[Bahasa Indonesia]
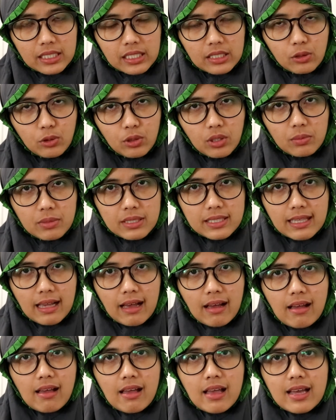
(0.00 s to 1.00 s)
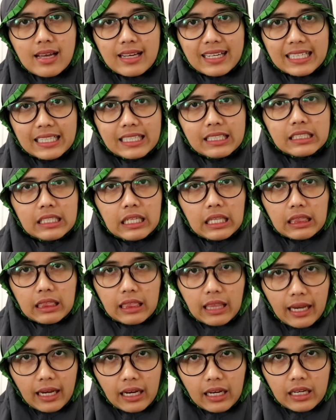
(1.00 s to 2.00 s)
jadi udah bisa ke
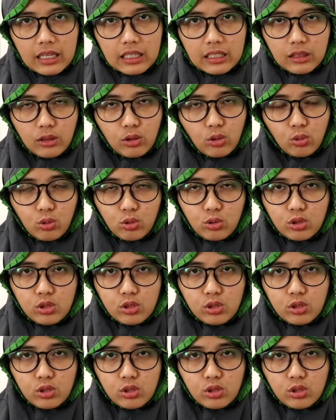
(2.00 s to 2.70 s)
detect gitu